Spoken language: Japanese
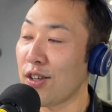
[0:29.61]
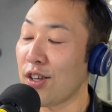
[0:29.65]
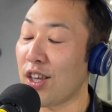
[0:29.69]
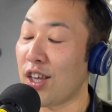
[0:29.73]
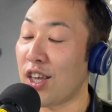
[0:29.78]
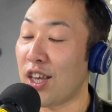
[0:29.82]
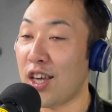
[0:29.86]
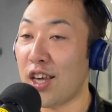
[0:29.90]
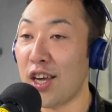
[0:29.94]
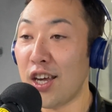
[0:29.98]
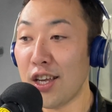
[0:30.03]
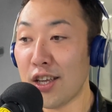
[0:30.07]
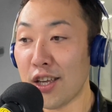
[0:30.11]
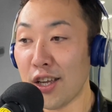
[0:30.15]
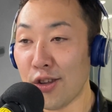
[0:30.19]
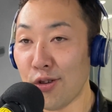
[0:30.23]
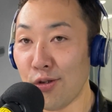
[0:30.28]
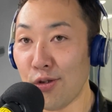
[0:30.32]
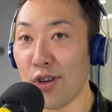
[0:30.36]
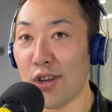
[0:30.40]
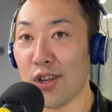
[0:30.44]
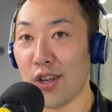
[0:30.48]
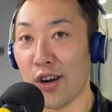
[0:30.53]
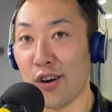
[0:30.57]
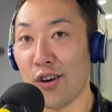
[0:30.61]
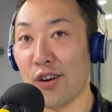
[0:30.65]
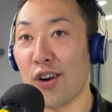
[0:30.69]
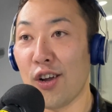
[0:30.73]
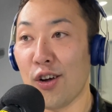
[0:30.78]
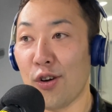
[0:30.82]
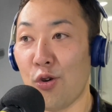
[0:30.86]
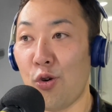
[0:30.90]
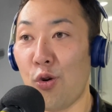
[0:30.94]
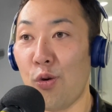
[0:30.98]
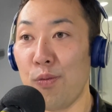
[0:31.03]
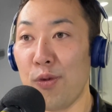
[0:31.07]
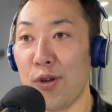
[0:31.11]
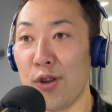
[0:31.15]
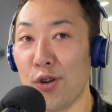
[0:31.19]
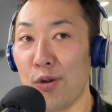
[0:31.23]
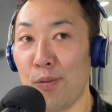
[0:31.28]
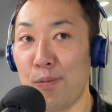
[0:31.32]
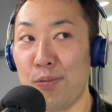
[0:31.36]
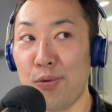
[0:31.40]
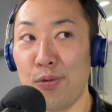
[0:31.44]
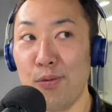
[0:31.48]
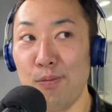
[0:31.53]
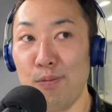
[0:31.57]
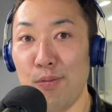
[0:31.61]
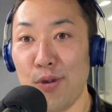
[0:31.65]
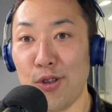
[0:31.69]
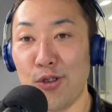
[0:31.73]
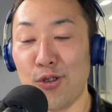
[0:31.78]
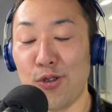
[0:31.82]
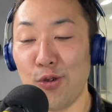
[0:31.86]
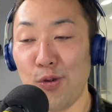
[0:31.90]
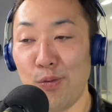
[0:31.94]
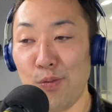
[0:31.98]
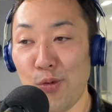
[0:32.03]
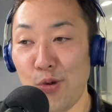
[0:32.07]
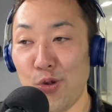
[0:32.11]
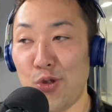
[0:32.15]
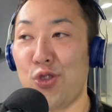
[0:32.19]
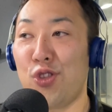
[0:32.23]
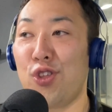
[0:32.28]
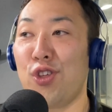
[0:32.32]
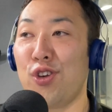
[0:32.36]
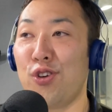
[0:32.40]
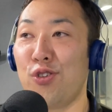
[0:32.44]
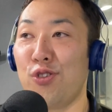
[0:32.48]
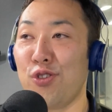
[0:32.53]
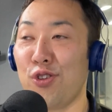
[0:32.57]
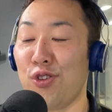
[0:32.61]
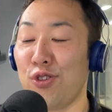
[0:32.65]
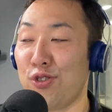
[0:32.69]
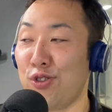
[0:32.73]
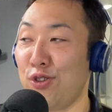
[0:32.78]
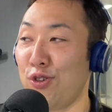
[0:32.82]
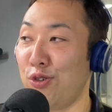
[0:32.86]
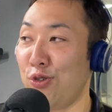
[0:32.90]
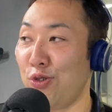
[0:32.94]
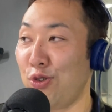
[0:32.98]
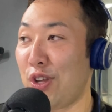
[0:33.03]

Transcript: 聞いた時なんかねゴミの分別をモチーフにする